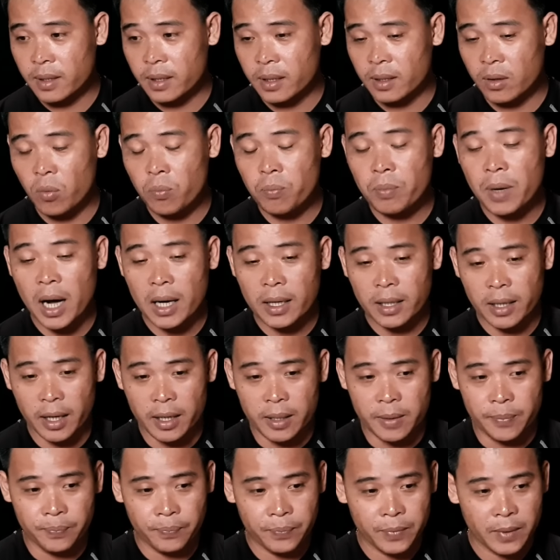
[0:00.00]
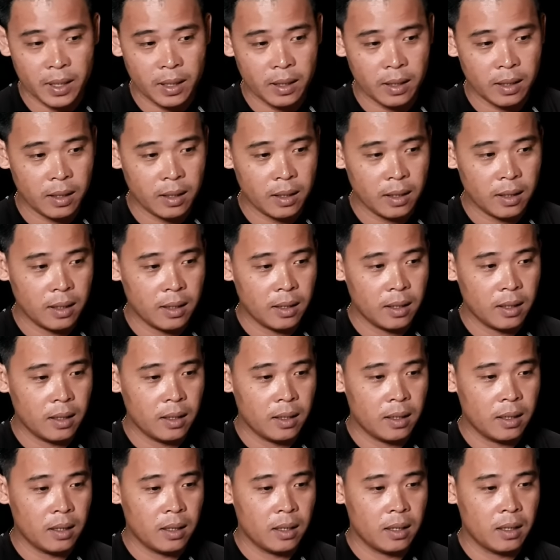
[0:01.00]
út mết đi
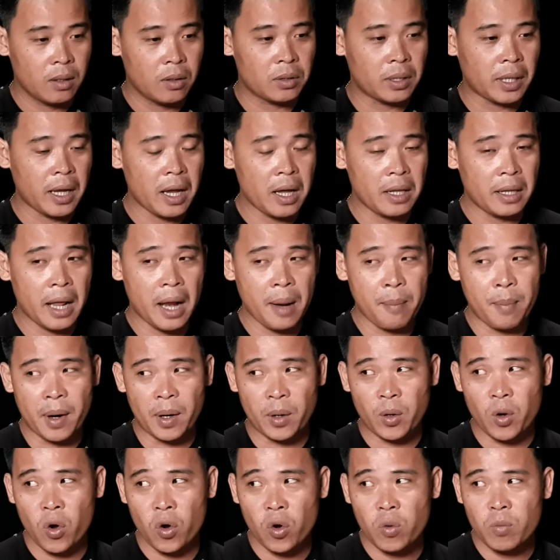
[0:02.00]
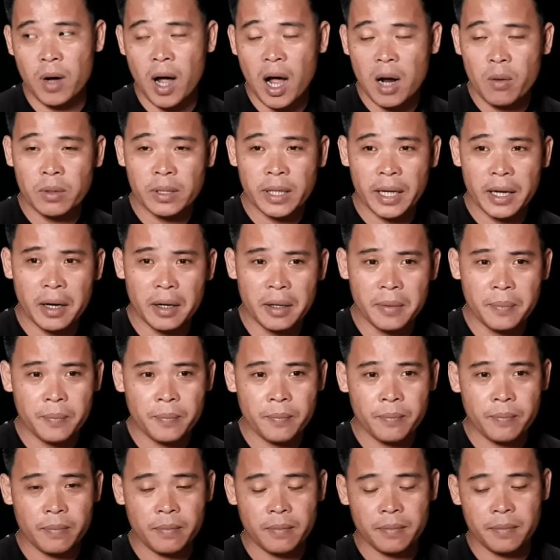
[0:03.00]
thôi tía ơi tía mình con cũng ớn quá tía ơi
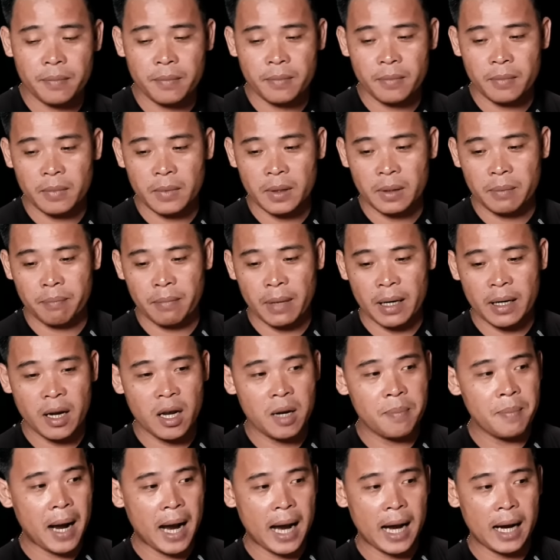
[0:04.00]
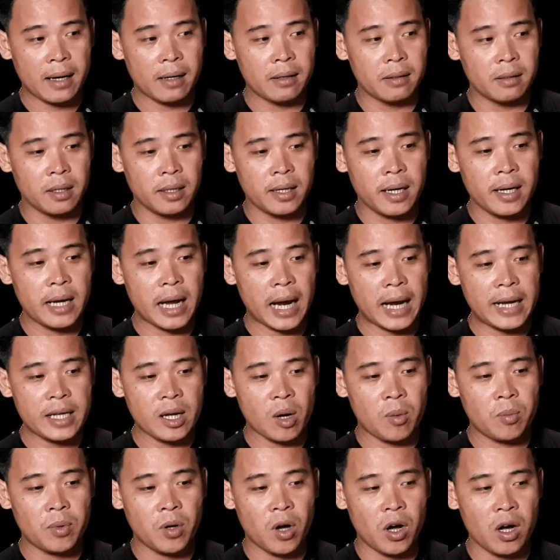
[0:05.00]
mày đi ba người đi hai
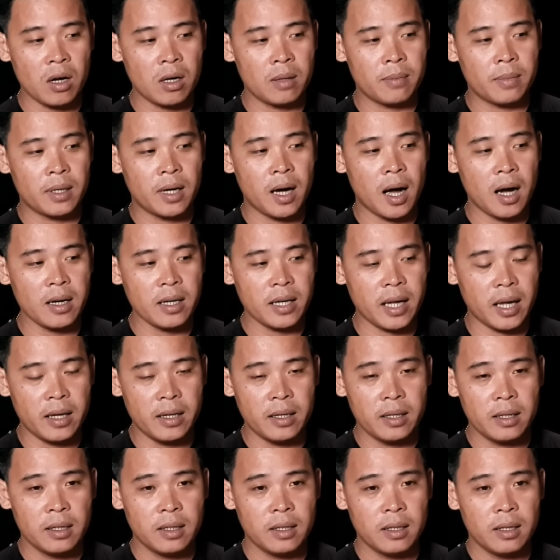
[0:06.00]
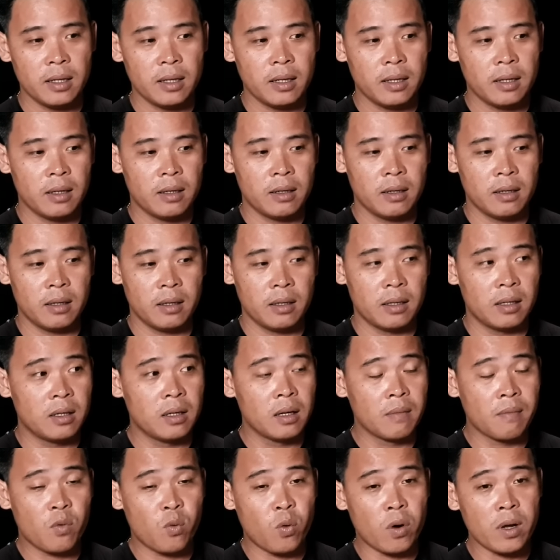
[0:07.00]
chồng nó mà ớn gì
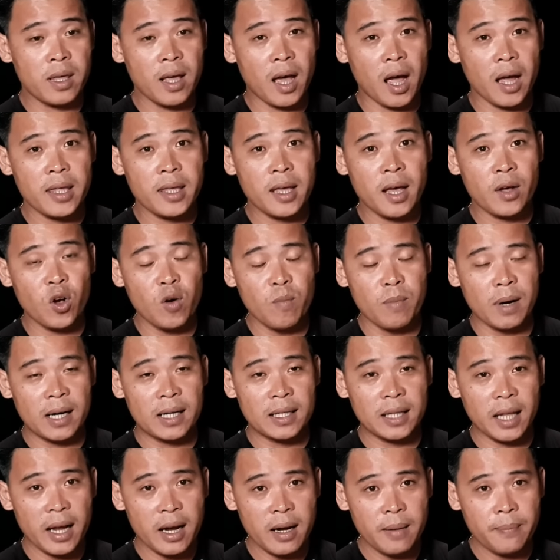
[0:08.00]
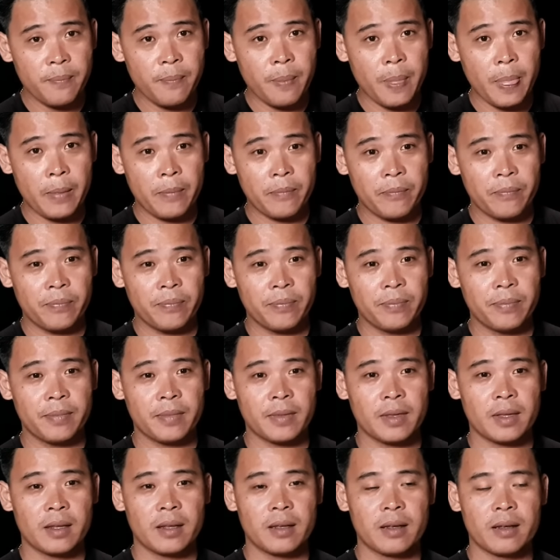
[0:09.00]
nhưng mà quẩn về về có mình à tía
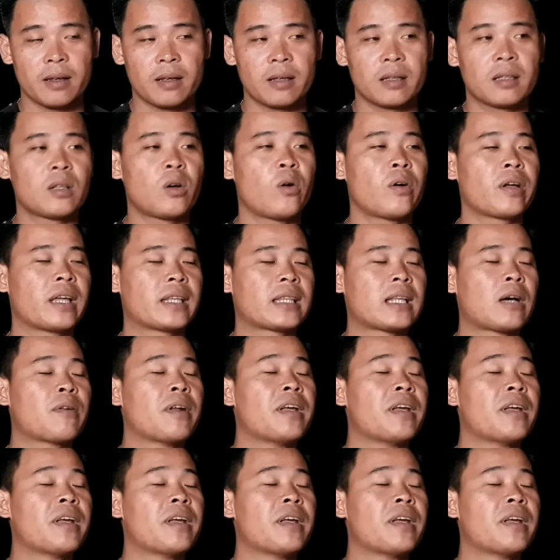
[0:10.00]
thôi giờ tao